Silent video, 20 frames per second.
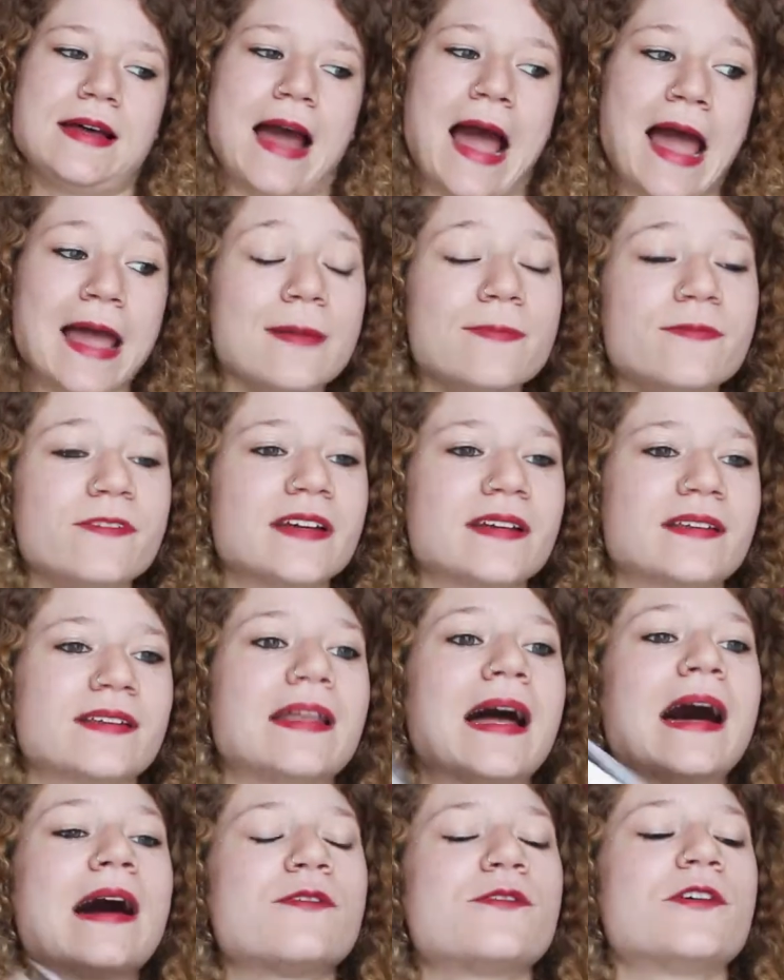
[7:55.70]
halbwegs
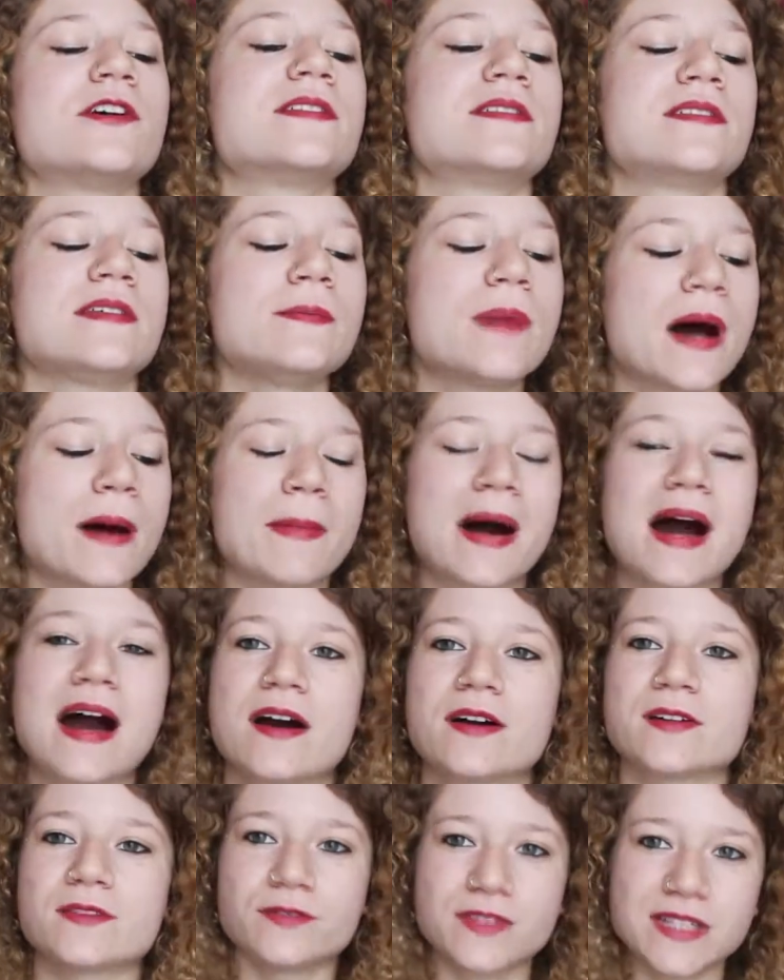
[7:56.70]
nachvollziehbar
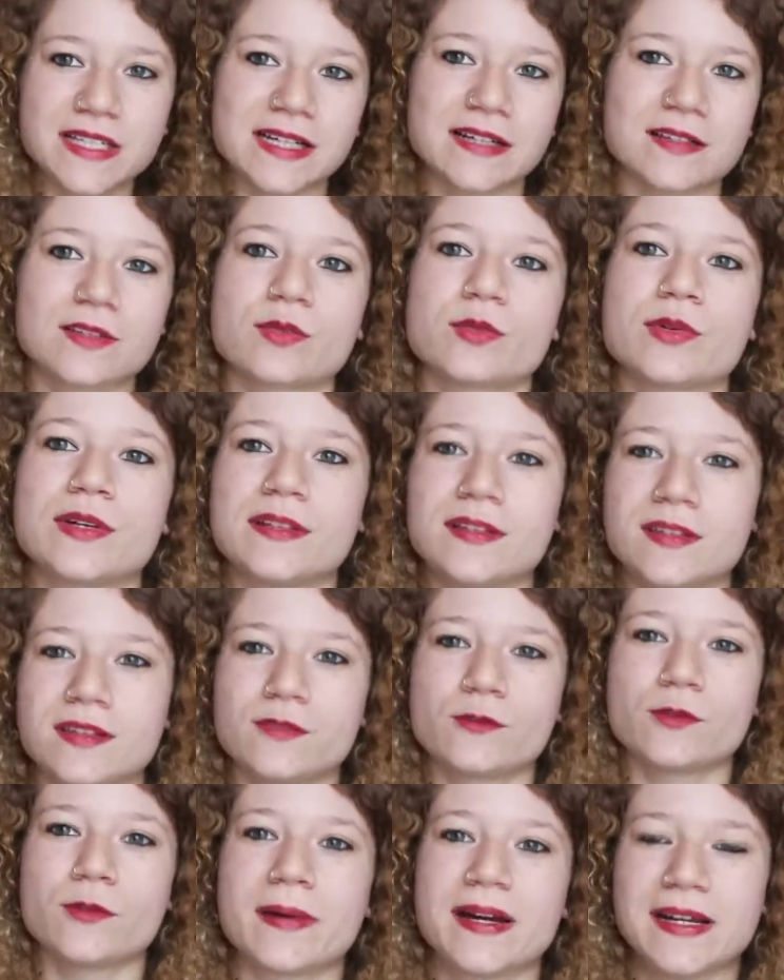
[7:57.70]
machen, wie das so
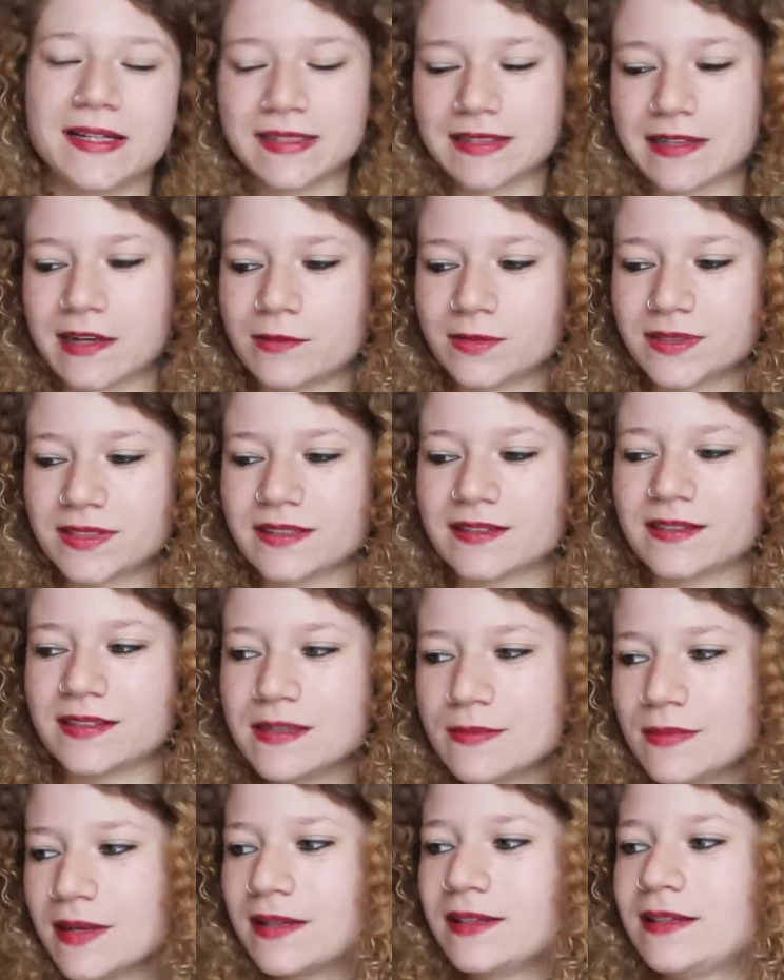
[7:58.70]
ist. Wobei ich glaube, dass
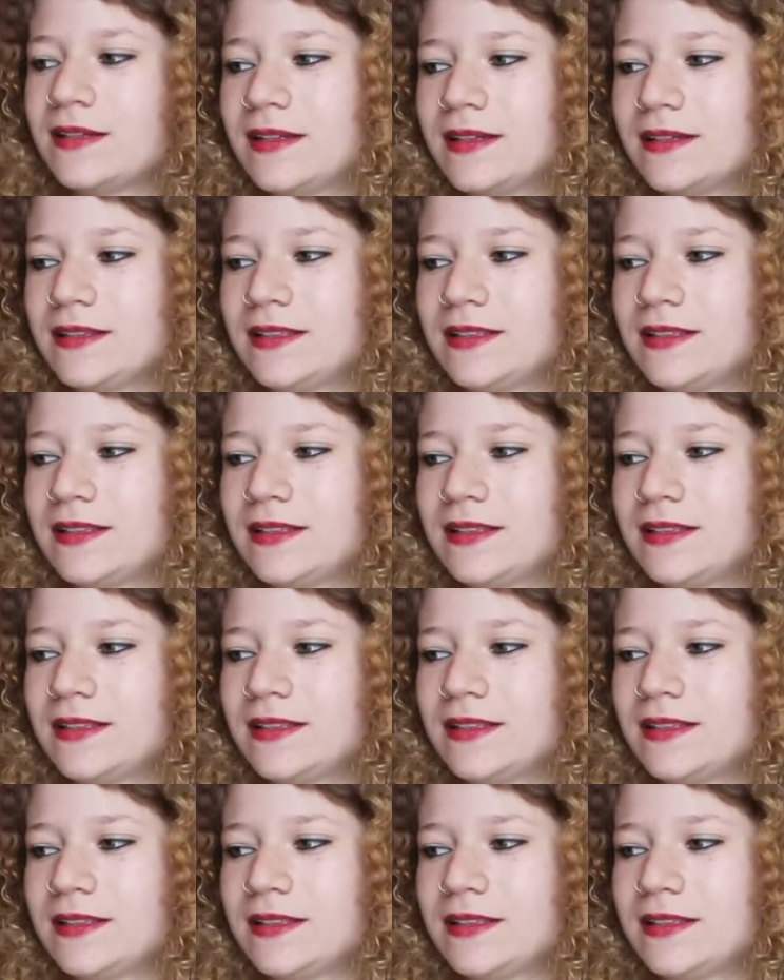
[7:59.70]
niemand, der